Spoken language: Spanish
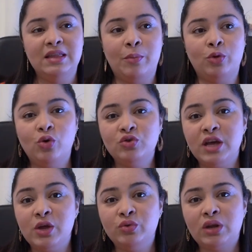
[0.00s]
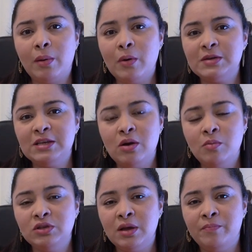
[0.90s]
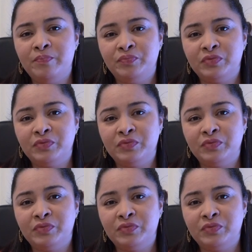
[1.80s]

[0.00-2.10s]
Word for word: De pronto conseguir un trabajo así como se